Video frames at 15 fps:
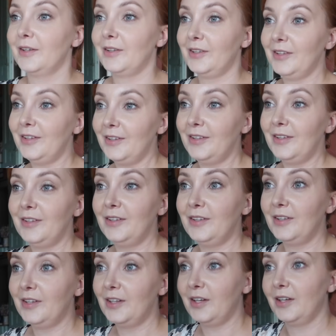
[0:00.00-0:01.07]

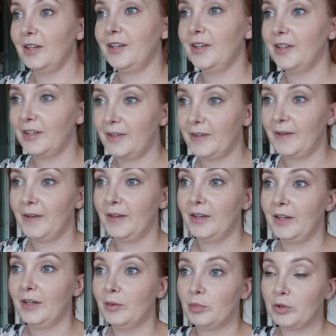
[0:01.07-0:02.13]
i
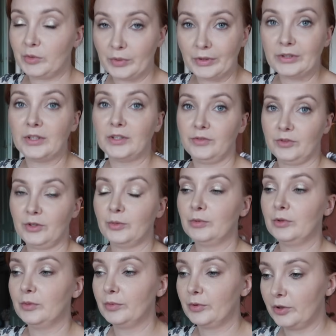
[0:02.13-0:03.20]
posprzątać w
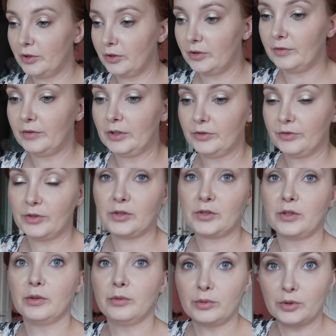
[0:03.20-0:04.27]
domu, przygotować
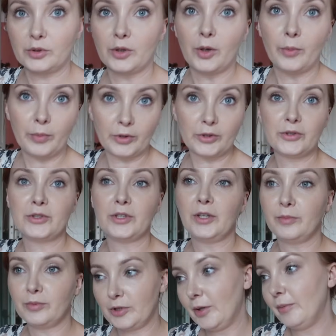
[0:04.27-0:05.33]
wszystko, łóżko, pościel,
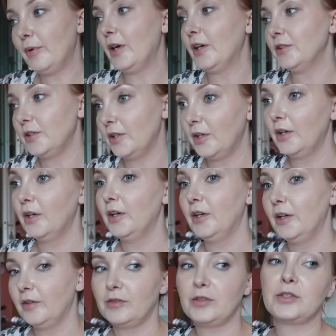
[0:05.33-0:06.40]
przebrać,
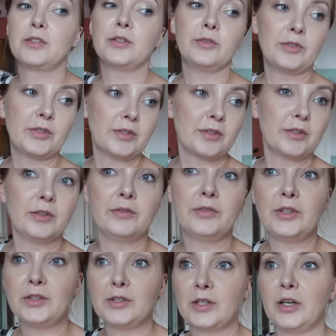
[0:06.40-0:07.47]
wszystko, wszystko,
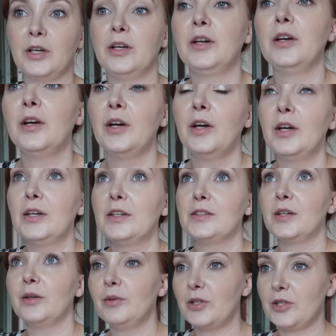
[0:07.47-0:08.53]
więc
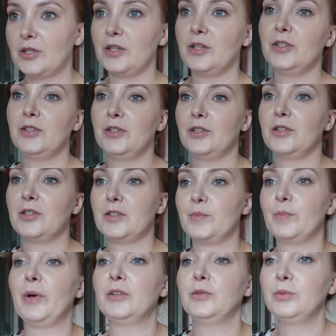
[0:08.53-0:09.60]
całe szczęście, że
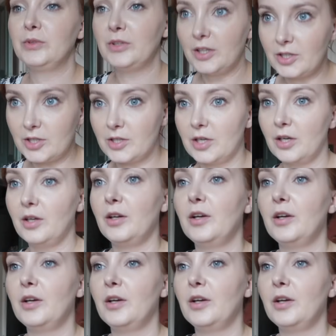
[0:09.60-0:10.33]
spadł deszcz